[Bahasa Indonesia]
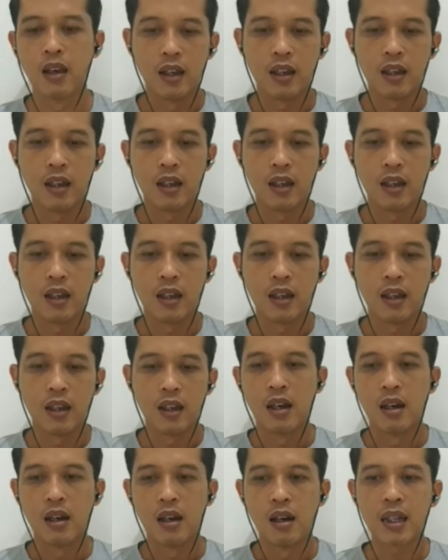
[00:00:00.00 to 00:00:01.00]
Ya,
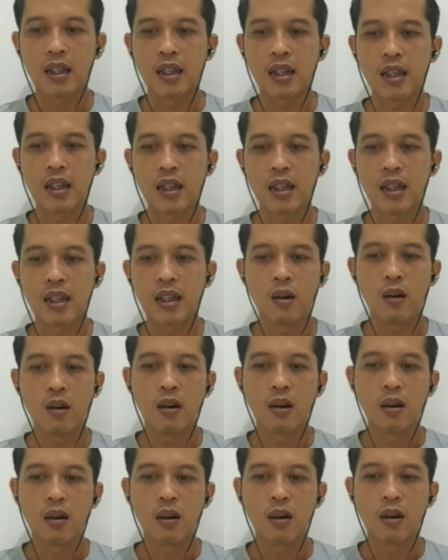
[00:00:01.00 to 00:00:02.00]
materi pokok
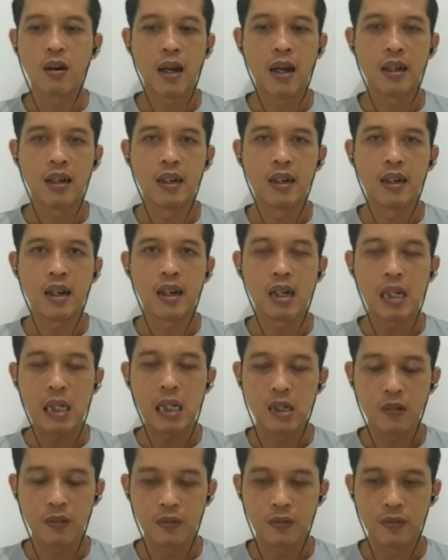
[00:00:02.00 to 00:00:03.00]
pada
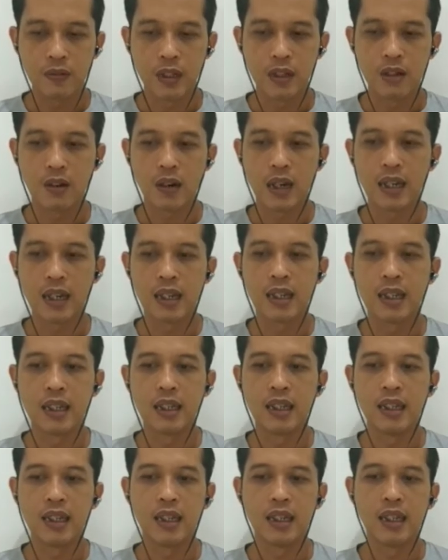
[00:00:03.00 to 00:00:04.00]
video kali
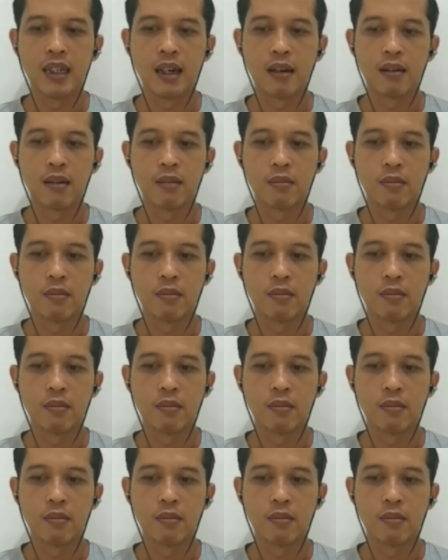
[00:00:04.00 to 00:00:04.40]
ini yang